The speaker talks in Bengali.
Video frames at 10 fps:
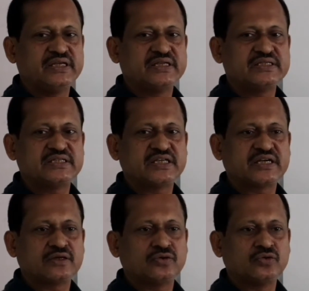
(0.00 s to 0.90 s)
ইংরেজি
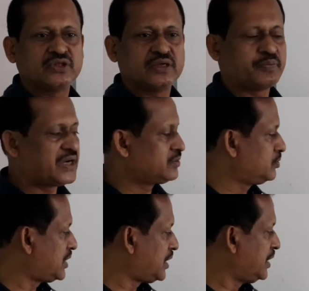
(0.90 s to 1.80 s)
শেখানো হতে পারত
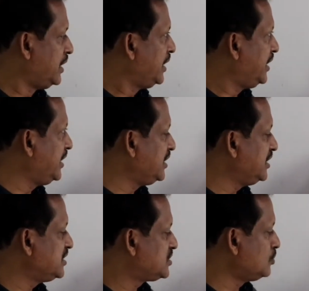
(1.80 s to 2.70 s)
না
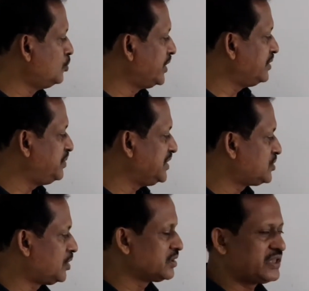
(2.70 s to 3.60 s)
ইংলিশ উডেন বি
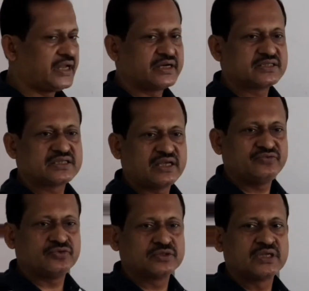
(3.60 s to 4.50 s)
থট অ্যাট
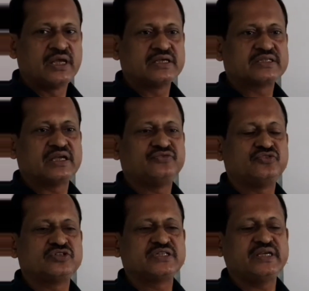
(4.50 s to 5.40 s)
সাইফুরস
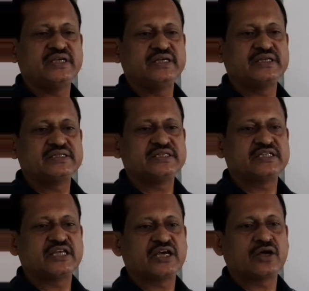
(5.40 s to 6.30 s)
সাইফুরসে ইংরেজি
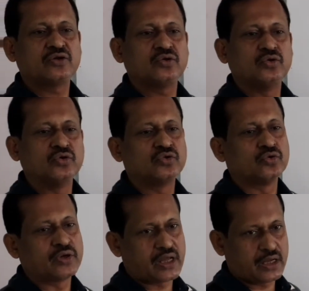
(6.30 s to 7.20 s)
শেখানো
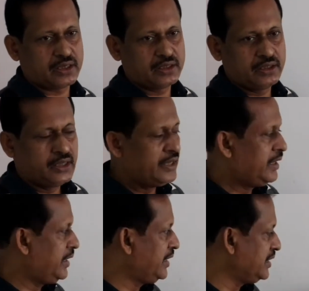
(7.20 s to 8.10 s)
হতো না
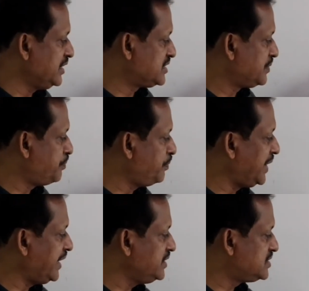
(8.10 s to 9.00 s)
ইংলিশ
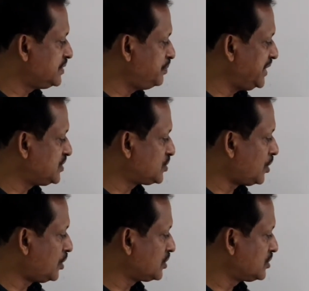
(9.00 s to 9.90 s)
মেইন্ট বি
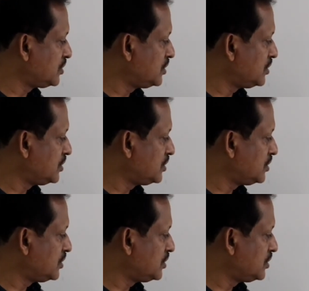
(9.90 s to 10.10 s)
থট